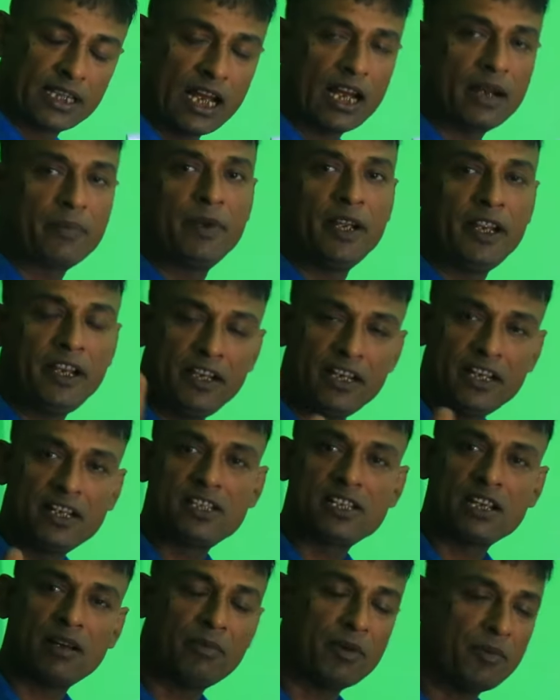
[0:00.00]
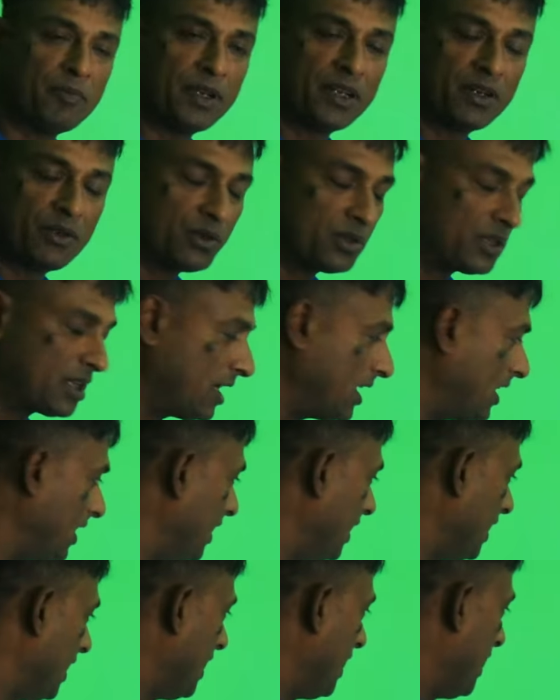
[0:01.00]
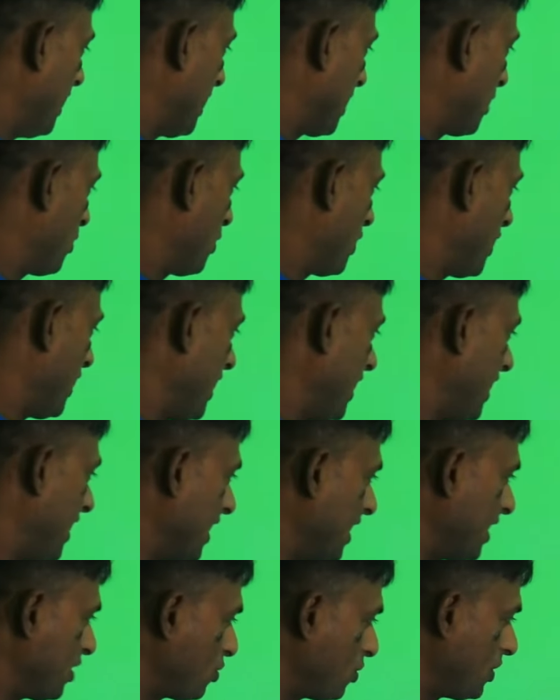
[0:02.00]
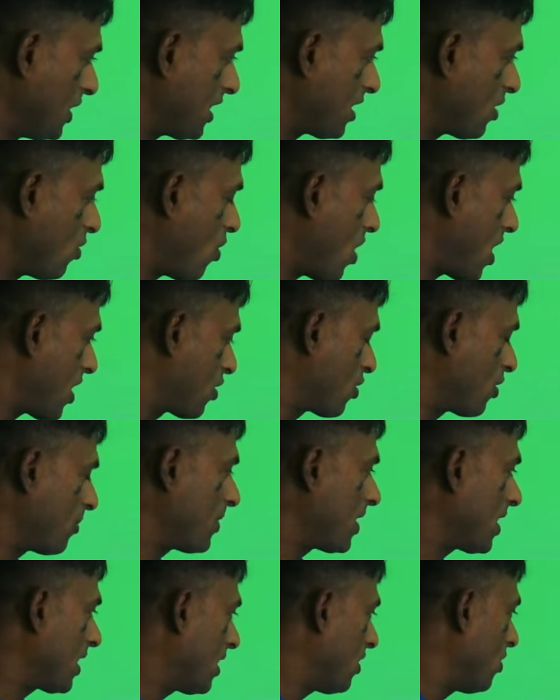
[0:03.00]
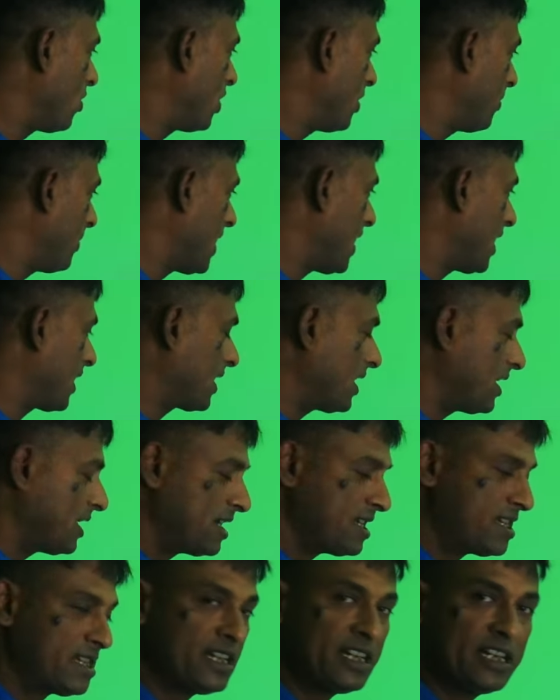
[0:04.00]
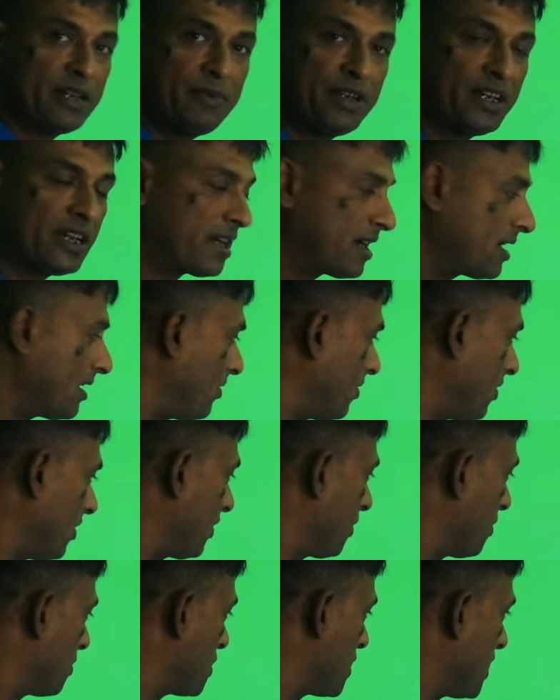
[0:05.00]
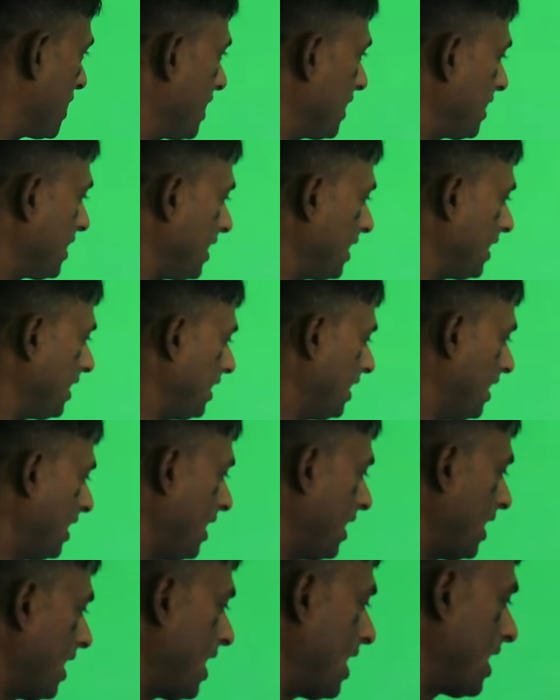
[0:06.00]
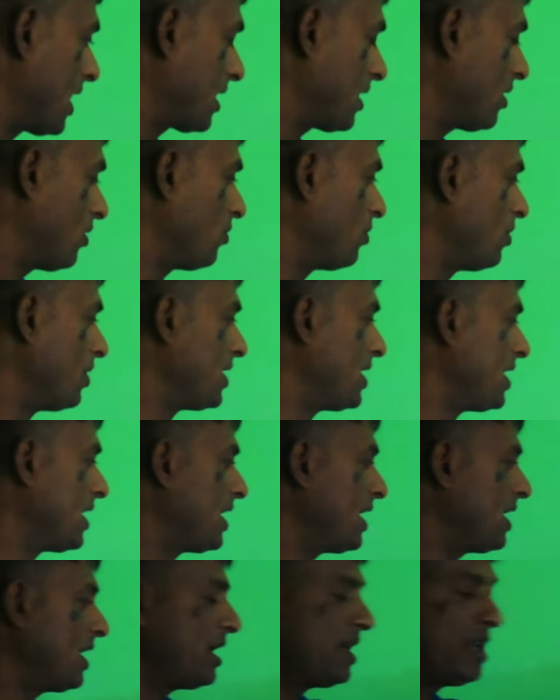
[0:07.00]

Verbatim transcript: থাকবে এইটাই স্বাভাবিক কথা এখন এখানে যদি একটা ওয়ার্ড্রপ রাখা হয় বা একটা ড্রেসিং টেবিল রাখা হয় তো সেক্ষেত্রে আর ওই দিকে